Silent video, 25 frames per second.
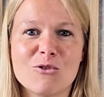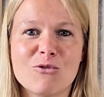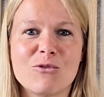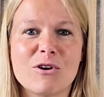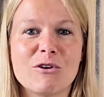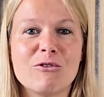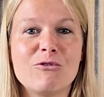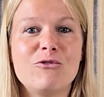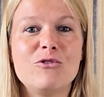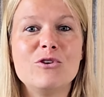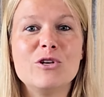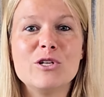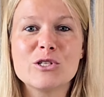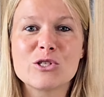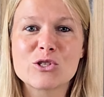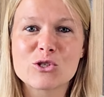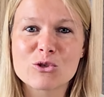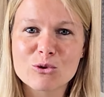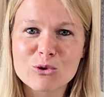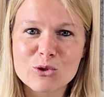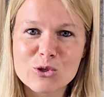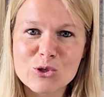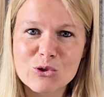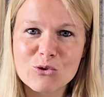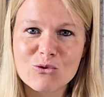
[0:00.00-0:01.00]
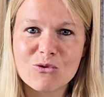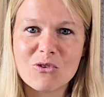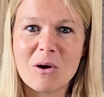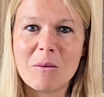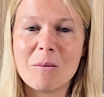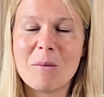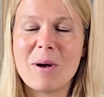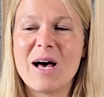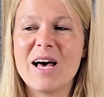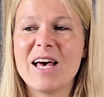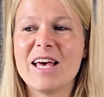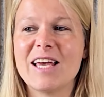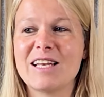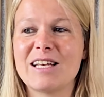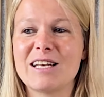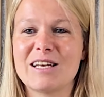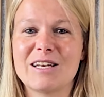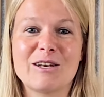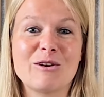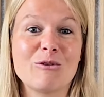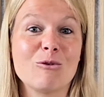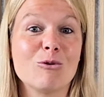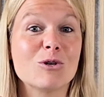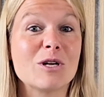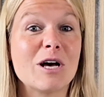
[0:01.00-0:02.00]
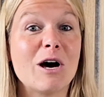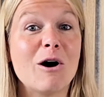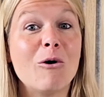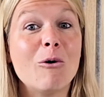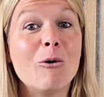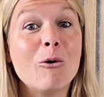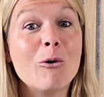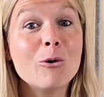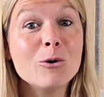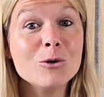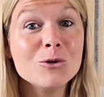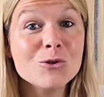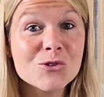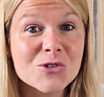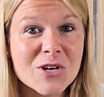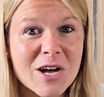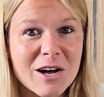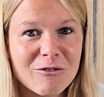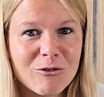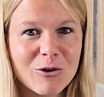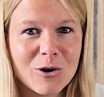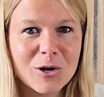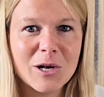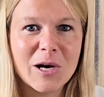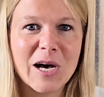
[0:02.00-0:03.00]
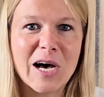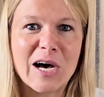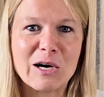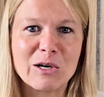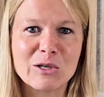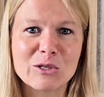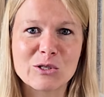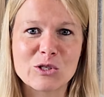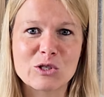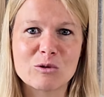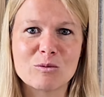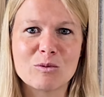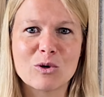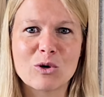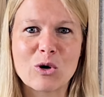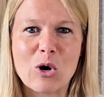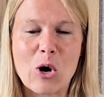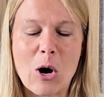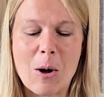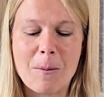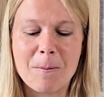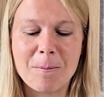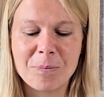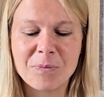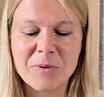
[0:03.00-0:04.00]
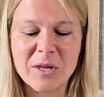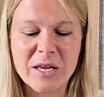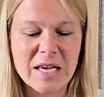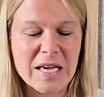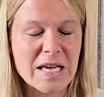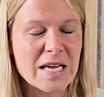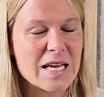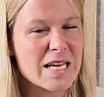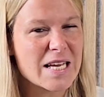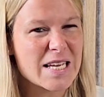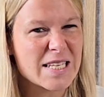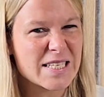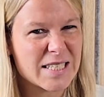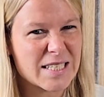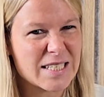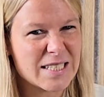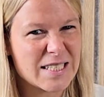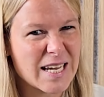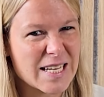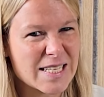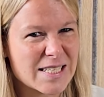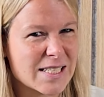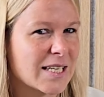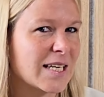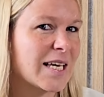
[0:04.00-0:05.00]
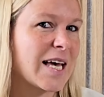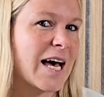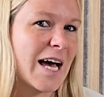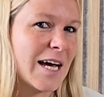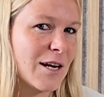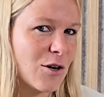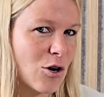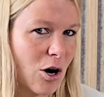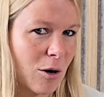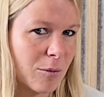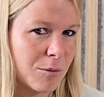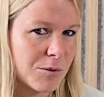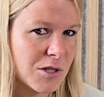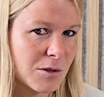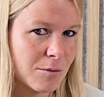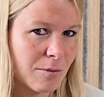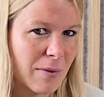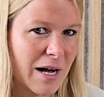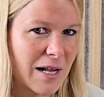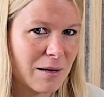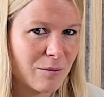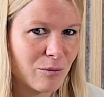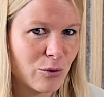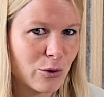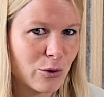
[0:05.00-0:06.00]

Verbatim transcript: Verfilzung zu vermeiden oder Unterwolle rauszubekommen, sind das hier keine optimalen